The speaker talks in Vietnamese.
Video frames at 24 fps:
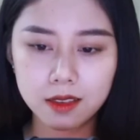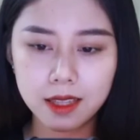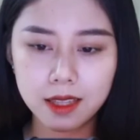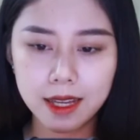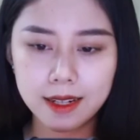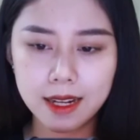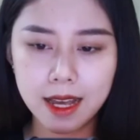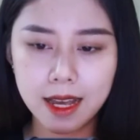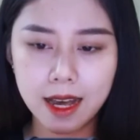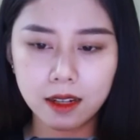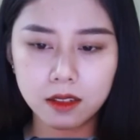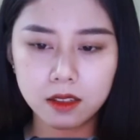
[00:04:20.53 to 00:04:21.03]

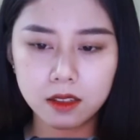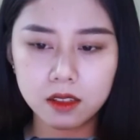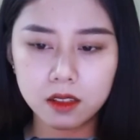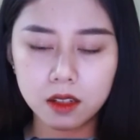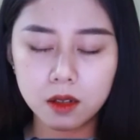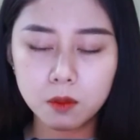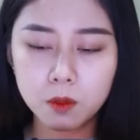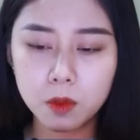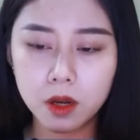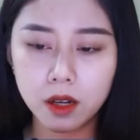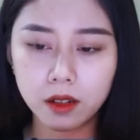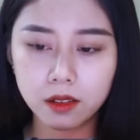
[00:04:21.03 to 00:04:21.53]
Thanh Hằng
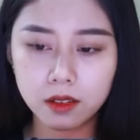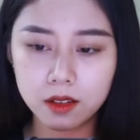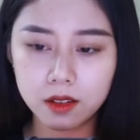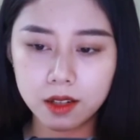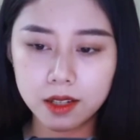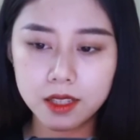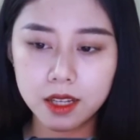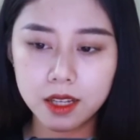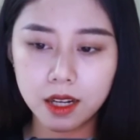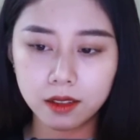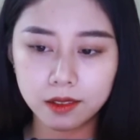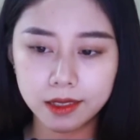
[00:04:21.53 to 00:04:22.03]
nửa mừng
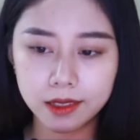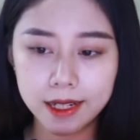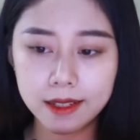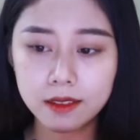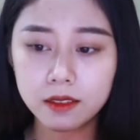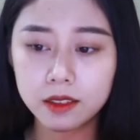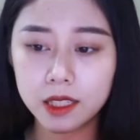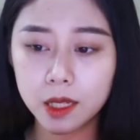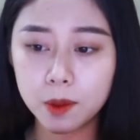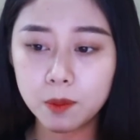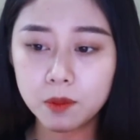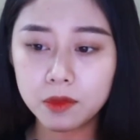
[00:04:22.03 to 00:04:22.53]
nửa giận
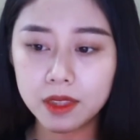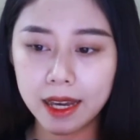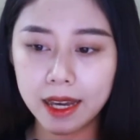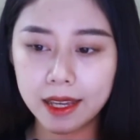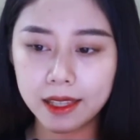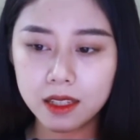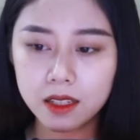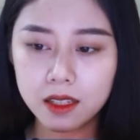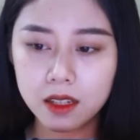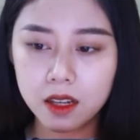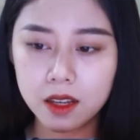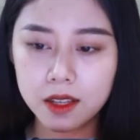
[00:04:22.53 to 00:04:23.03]
đến tím
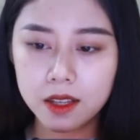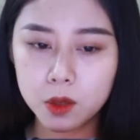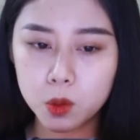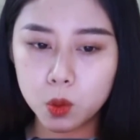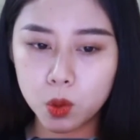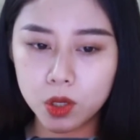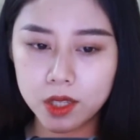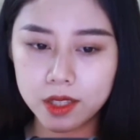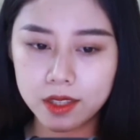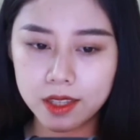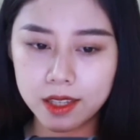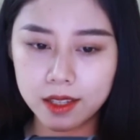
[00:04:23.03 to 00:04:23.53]
tái
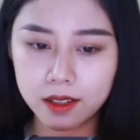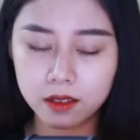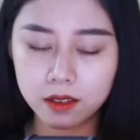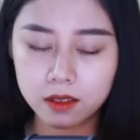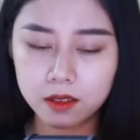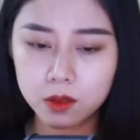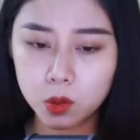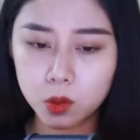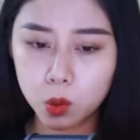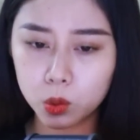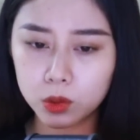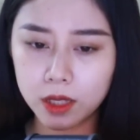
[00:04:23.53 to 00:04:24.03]
Tuy nhiên
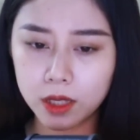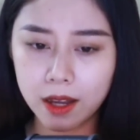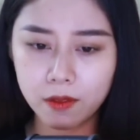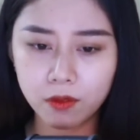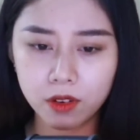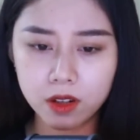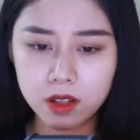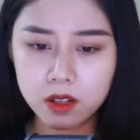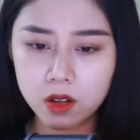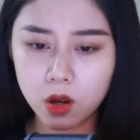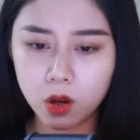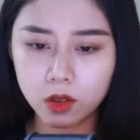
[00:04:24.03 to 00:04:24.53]
cô ta
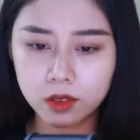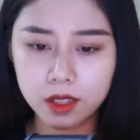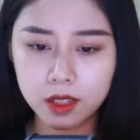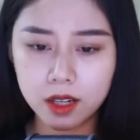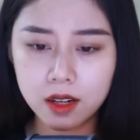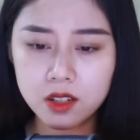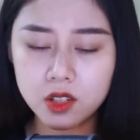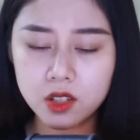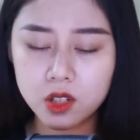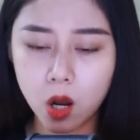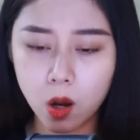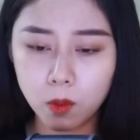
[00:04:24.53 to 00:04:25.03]
vẫn còn
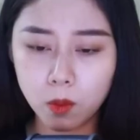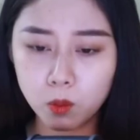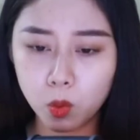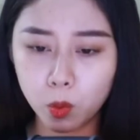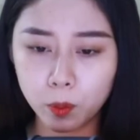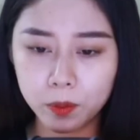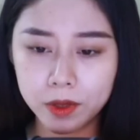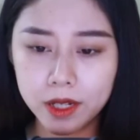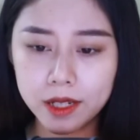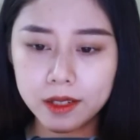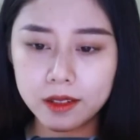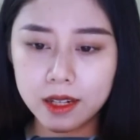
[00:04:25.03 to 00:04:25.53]
nhớ rõ
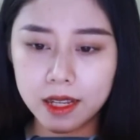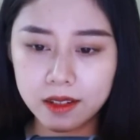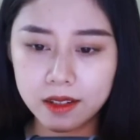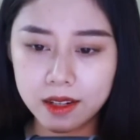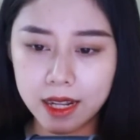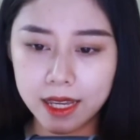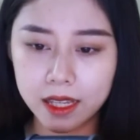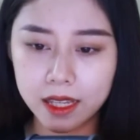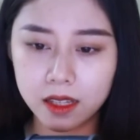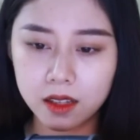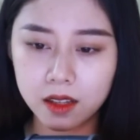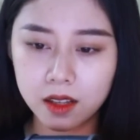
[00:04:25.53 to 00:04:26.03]
mục đích đến
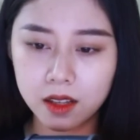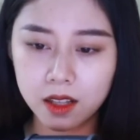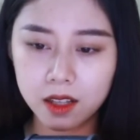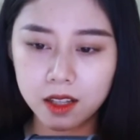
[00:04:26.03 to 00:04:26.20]
đây